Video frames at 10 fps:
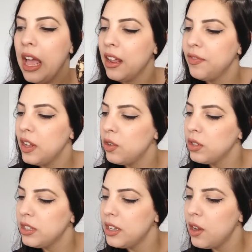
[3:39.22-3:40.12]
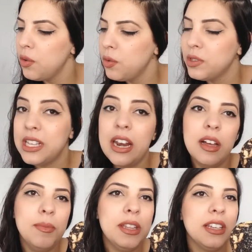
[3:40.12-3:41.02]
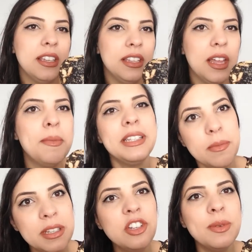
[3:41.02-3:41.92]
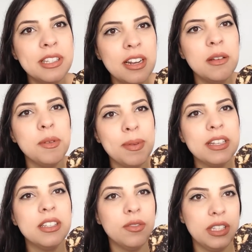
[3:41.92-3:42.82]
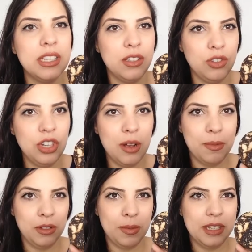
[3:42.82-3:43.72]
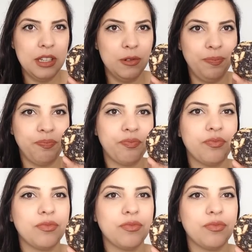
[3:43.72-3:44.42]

Ela falou que é o salame daqui, né? Mas também chama salame no Brasil, às vezes, não chama? No Brasil?